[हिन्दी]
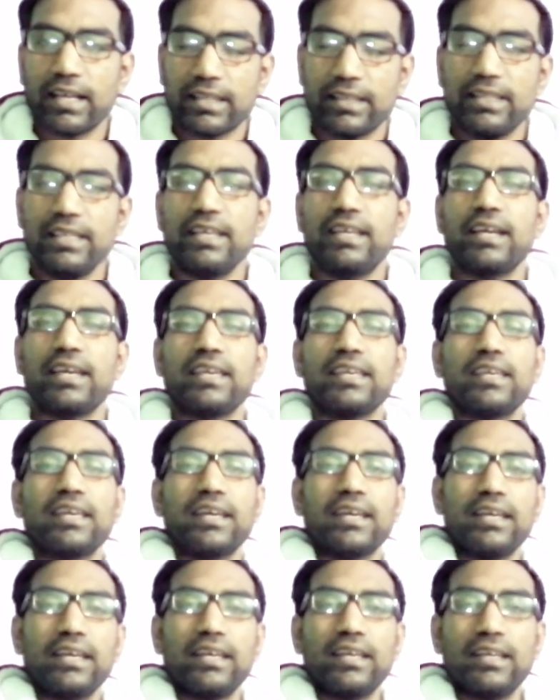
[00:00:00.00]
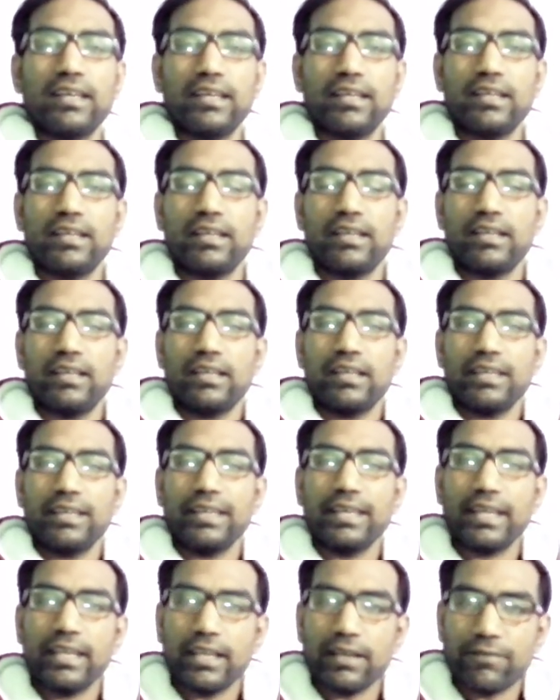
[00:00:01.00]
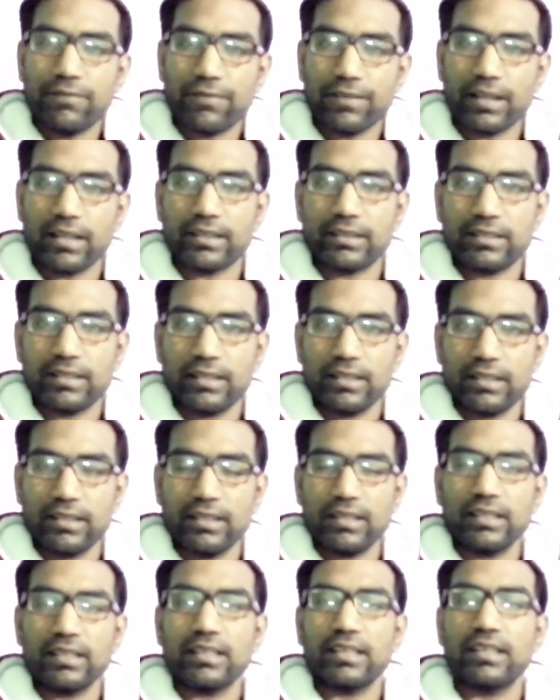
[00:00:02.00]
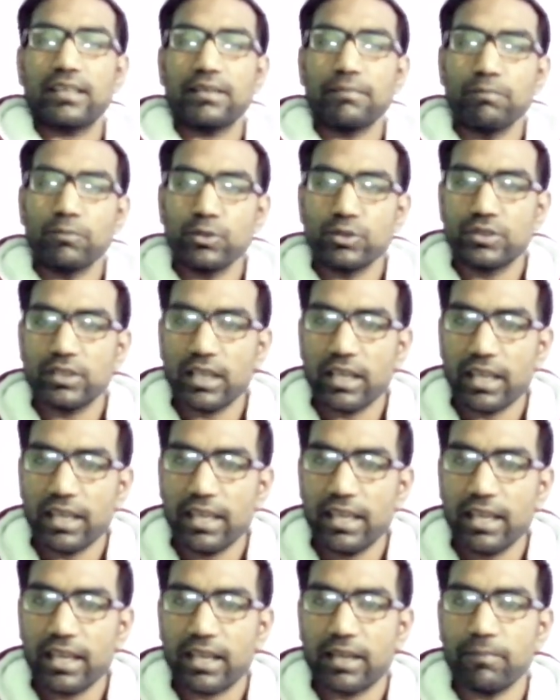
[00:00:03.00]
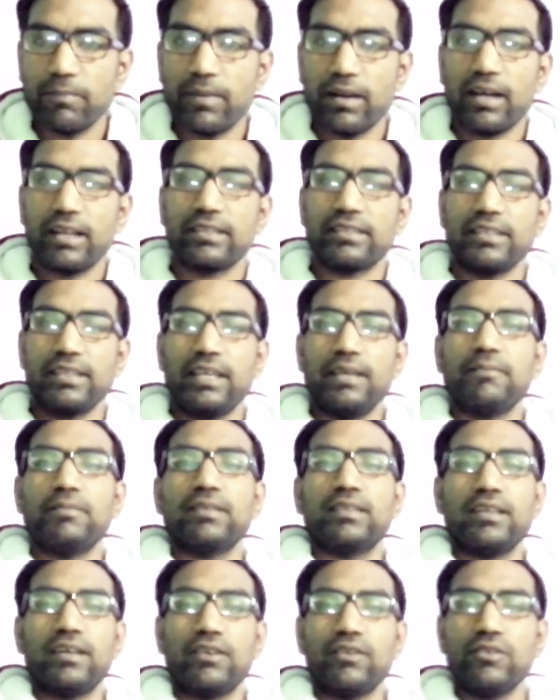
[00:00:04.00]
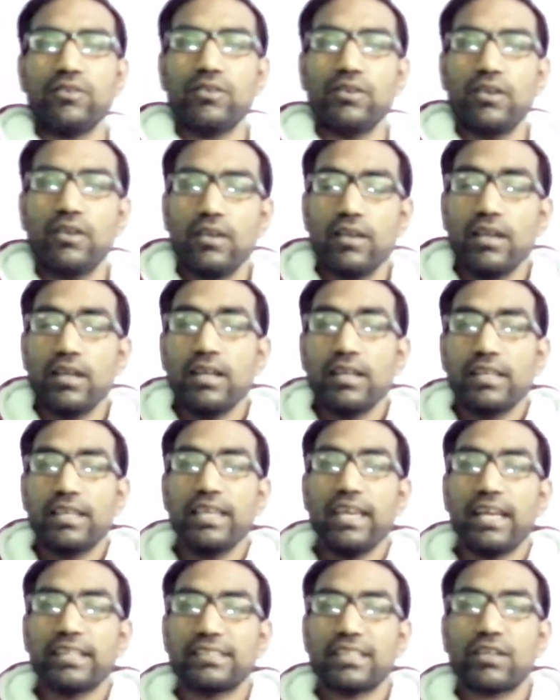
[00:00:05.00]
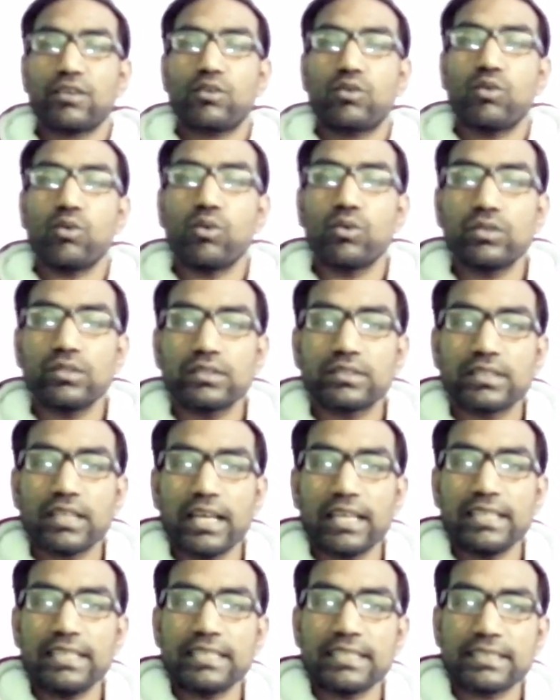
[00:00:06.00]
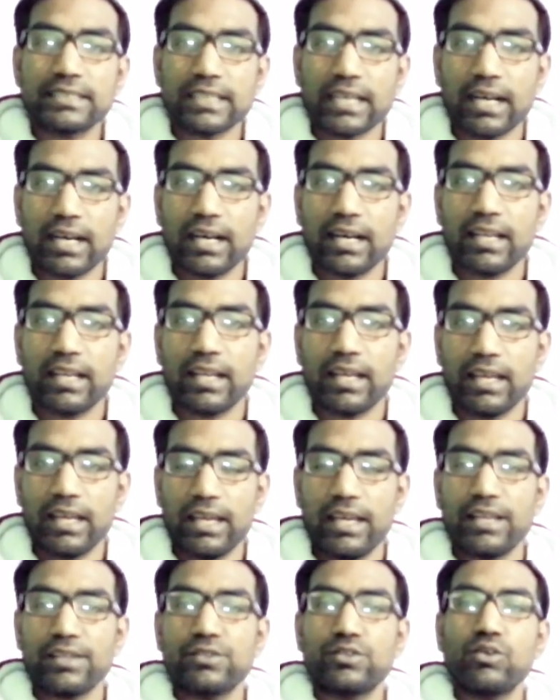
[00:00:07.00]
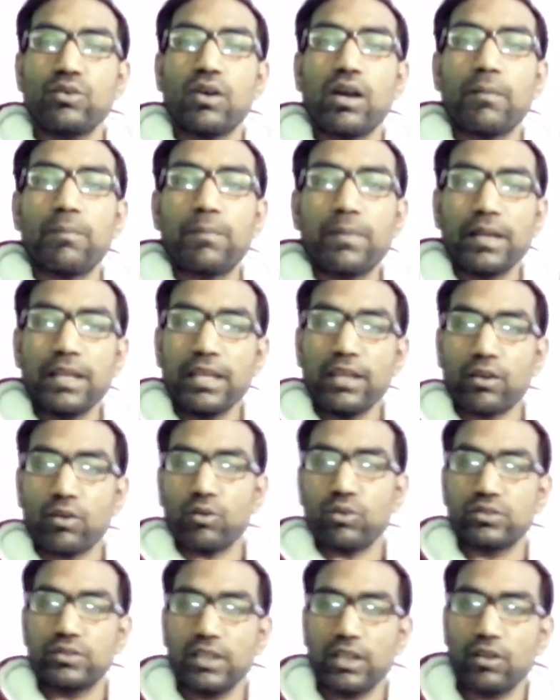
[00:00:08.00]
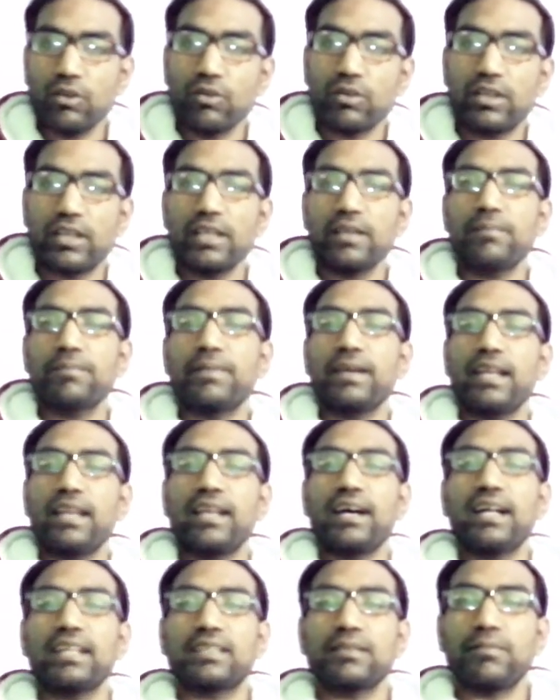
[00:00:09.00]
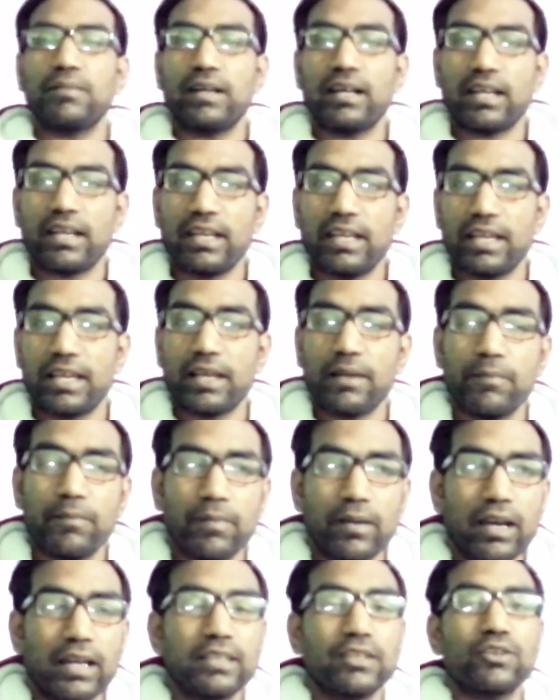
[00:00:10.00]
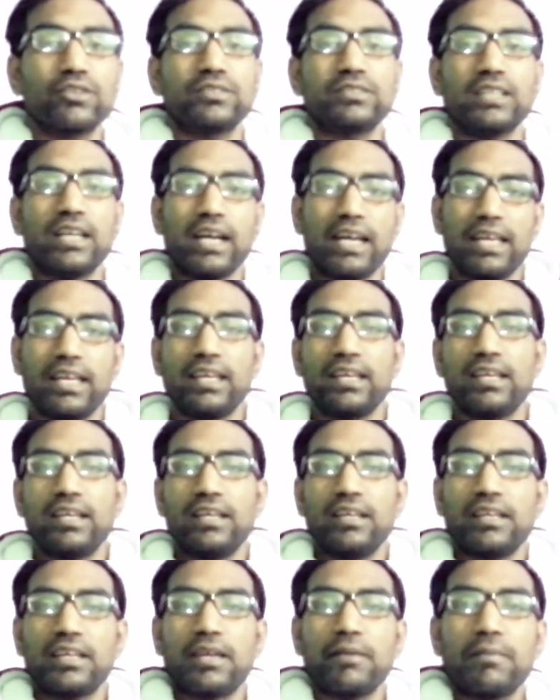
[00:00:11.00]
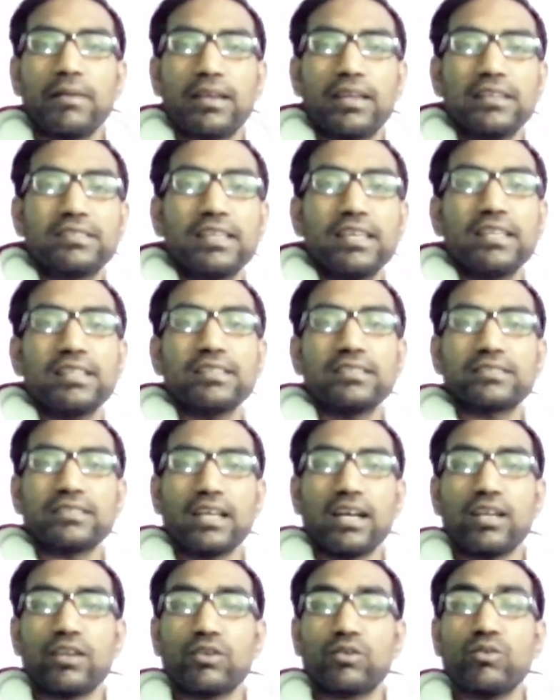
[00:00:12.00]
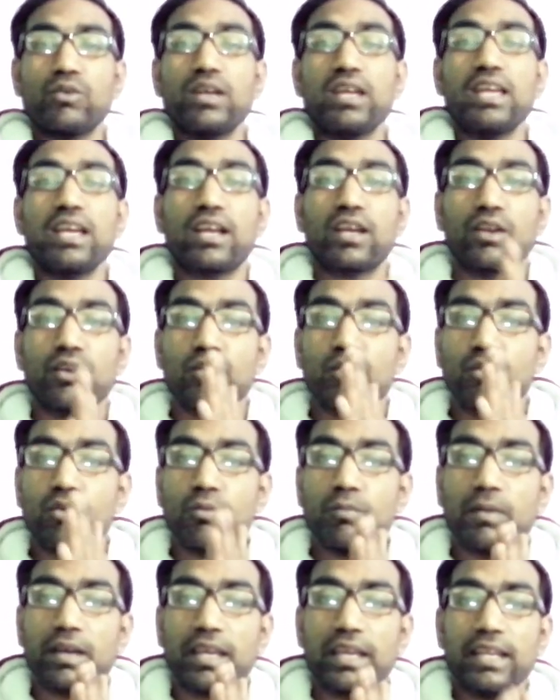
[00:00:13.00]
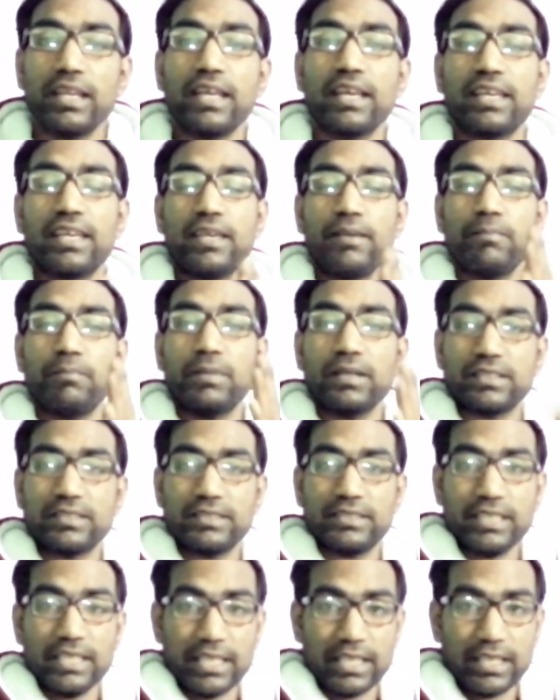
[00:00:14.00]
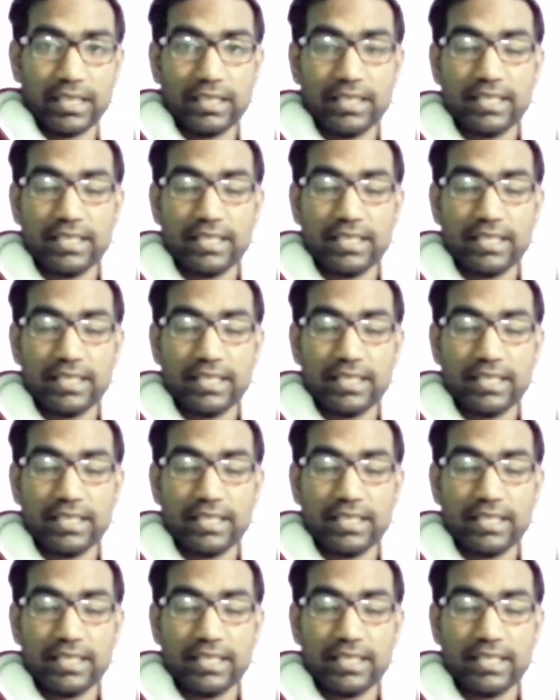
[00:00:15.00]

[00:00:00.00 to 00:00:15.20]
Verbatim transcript: कर दी गई हैं ये नफ़रत मुझे एक बात ये बताओ कि ऐसा कौन सा इंसान है जो अपनी रोज़ी रोटी पे लात मारने के बाद और जाए कि मैं किसी इंसान को एक नौ महीने की बच्ची